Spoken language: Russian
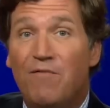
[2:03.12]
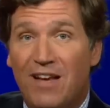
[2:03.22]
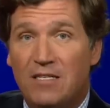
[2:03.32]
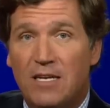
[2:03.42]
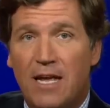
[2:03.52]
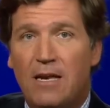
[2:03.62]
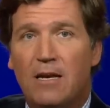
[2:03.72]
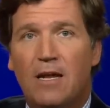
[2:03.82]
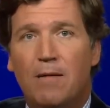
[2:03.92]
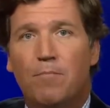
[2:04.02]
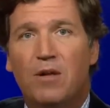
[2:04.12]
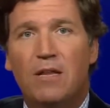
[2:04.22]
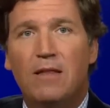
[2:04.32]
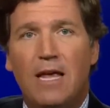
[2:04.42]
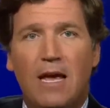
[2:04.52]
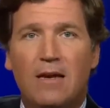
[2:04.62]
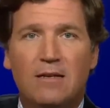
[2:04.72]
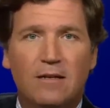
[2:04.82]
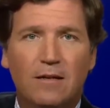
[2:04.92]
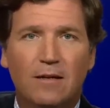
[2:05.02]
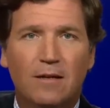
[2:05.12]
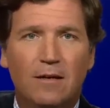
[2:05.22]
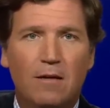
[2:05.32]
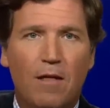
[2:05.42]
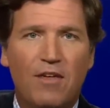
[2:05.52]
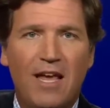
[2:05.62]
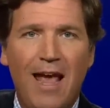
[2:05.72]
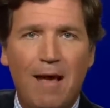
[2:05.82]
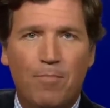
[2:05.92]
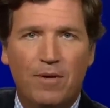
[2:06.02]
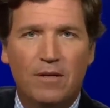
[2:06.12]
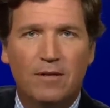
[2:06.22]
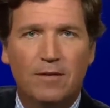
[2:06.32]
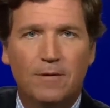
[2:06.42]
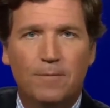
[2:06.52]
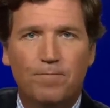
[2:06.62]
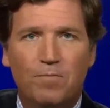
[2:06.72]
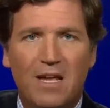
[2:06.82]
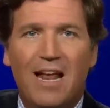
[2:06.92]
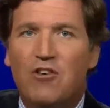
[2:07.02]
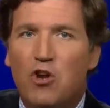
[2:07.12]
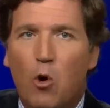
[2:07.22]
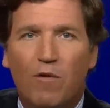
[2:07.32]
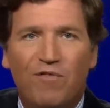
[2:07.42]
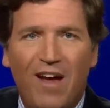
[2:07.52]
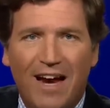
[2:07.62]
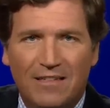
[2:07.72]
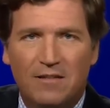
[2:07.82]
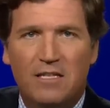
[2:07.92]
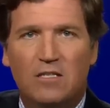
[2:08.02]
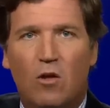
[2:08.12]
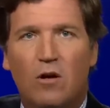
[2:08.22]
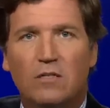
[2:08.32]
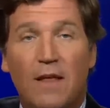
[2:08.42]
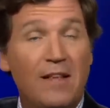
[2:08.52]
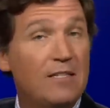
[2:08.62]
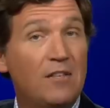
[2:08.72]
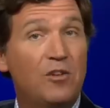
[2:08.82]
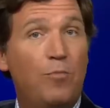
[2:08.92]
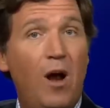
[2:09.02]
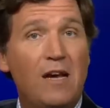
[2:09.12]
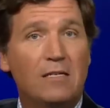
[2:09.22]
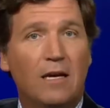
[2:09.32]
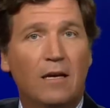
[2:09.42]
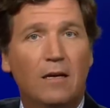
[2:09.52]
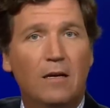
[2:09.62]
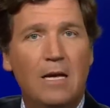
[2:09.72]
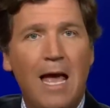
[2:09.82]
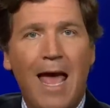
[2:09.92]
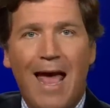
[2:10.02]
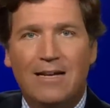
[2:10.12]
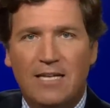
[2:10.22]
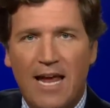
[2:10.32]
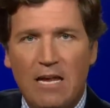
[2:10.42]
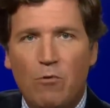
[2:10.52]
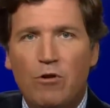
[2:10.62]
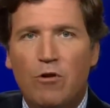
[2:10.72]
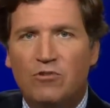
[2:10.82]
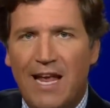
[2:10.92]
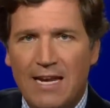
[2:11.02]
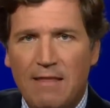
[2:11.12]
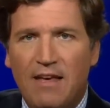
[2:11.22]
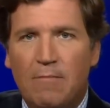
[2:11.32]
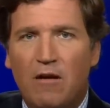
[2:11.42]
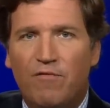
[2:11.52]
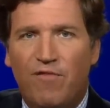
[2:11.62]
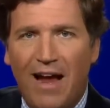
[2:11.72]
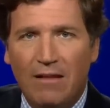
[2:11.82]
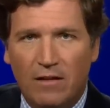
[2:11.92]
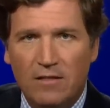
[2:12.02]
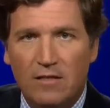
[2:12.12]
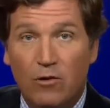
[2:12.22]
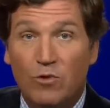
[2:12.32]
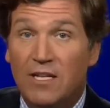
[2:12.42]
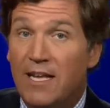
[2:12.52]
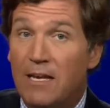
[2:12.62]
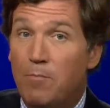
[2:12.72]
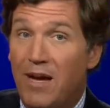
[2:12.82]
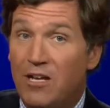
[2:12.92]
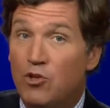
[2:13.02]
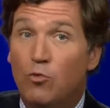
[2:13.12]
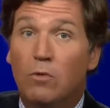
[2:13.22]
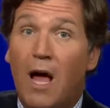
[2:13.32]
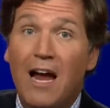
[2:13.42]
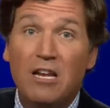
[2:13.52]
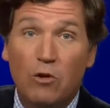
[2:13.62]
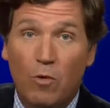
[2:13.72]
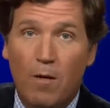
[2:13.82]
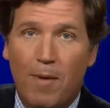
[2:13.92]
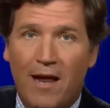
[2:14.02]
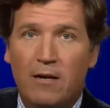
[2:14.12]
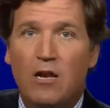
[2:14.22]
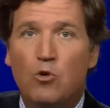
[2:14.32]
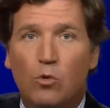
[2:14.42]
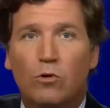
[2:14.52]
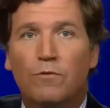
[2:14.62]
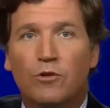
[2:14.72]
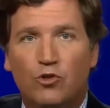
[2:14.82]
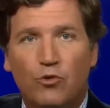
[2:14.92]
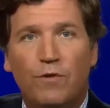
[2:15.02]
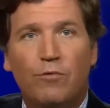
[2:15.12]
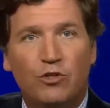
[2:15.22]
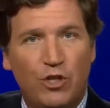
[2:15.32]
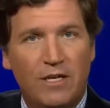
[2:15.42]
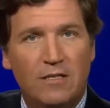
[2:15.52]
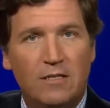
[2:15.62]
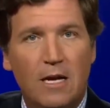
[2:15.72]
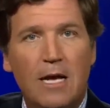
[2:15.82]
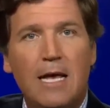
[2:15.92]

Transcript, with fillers: расследование, но в конце концов ничего не последовало. Никакого действия эти законы не имели, и это неудивительно. Спросите любого, кто хоть что-то знает о насилии и не получает деньги за вранье, и вы узнаете правду, а именно